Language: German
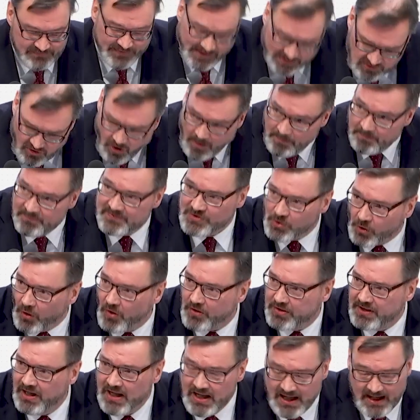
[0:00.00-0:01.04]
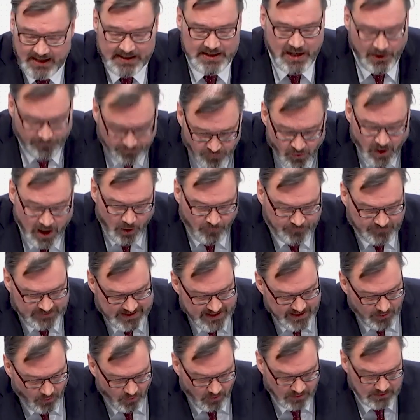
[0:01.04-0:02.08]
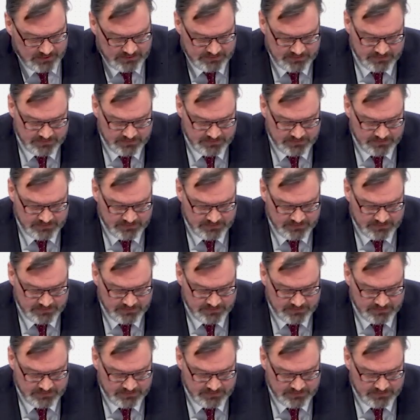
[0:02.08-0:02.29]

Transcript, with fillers: Willkommen zurück in der Voraufklärung.